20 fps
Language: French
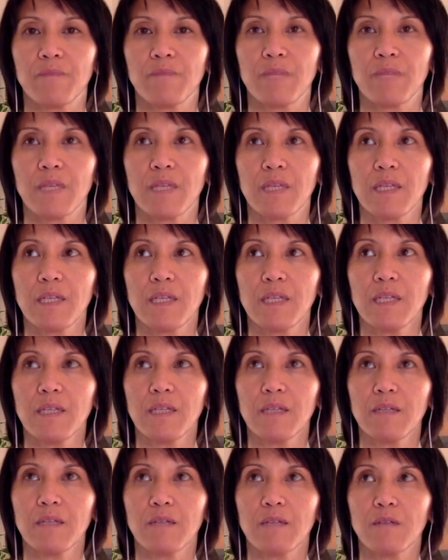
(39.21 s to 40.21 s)
et
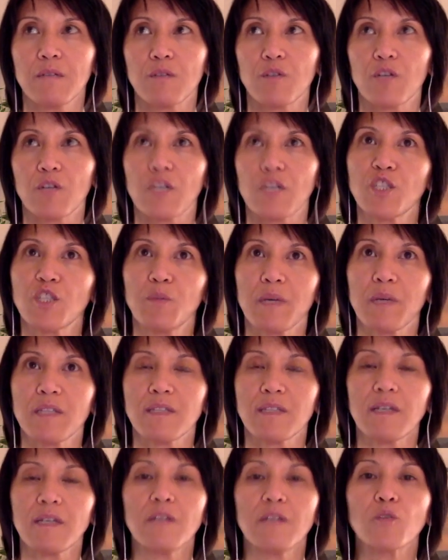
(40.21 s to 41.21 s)
je résumerai
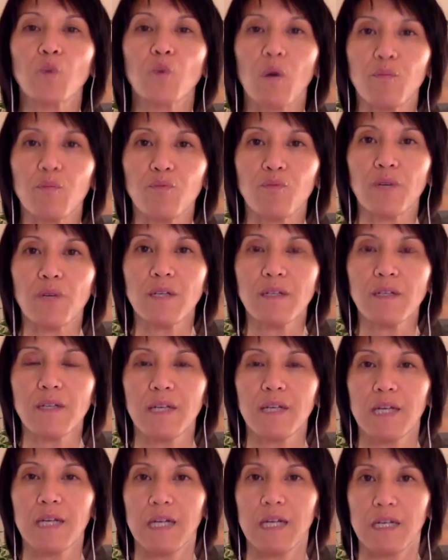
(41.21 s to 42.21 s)
ça en trois points.
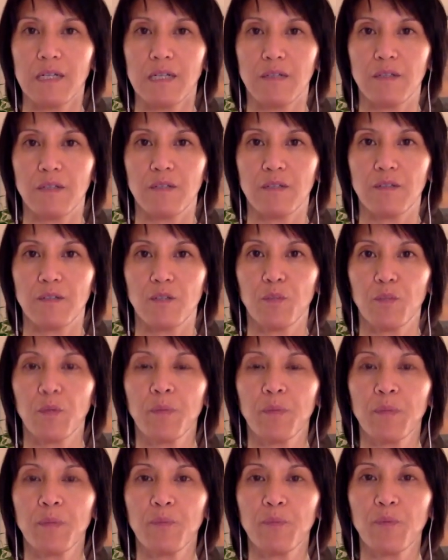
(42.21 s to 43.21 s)
le
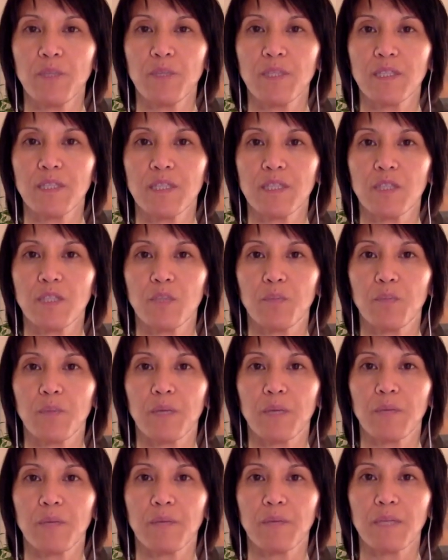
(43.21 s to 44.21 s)
premier point, c'était de
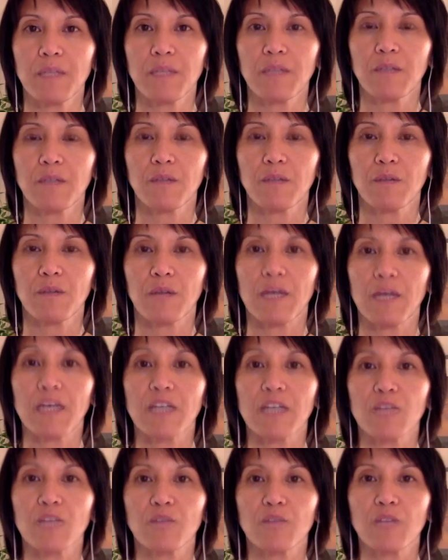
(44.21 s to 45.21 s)
permettre un
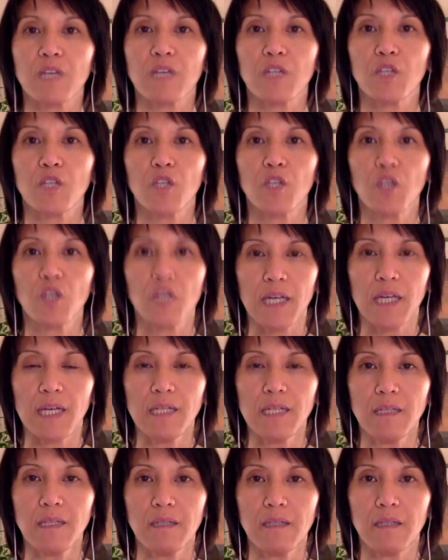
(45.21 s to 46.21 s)
réseautage
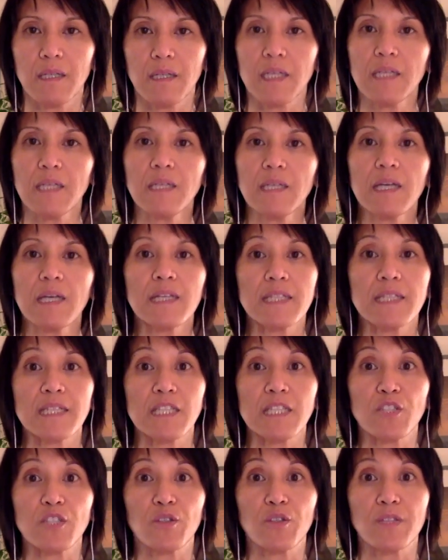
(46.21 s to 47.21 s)
local et
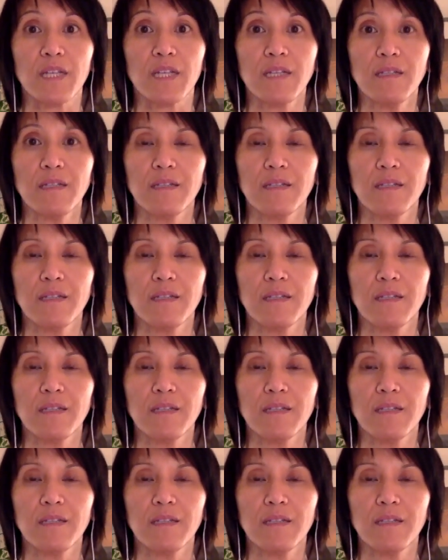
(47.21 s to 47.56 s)
international,